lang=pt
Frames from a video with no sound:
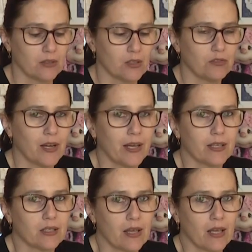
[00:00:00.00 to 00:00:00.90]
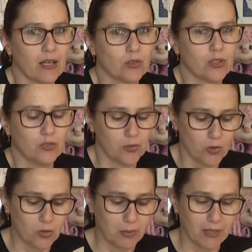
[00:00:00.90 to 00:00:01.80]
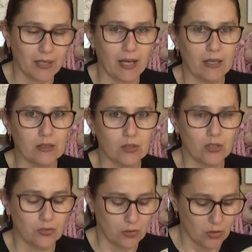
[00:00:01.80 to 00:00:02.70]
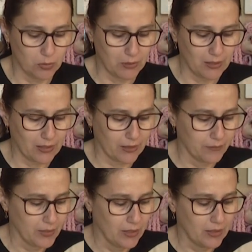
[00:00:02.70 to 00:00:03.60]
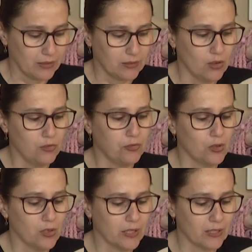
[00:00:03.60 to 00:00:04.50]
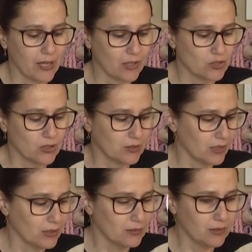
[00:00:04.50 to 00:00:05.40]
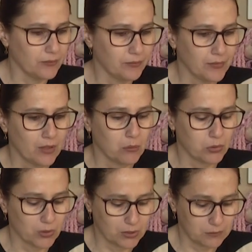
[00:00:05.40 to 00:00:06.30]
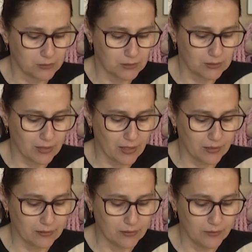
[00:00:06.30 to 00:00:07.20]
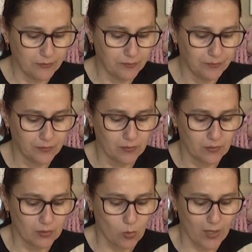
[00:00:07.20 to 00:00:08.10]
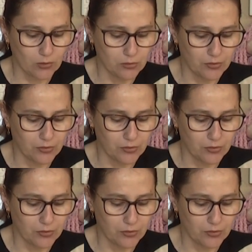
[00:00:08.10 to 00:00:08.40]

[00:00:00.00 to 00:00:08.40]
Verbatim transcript: então vai é, dois forros para cá e dois forros para lá. Então o forro ele é de 30 por Atenção. 13, quatro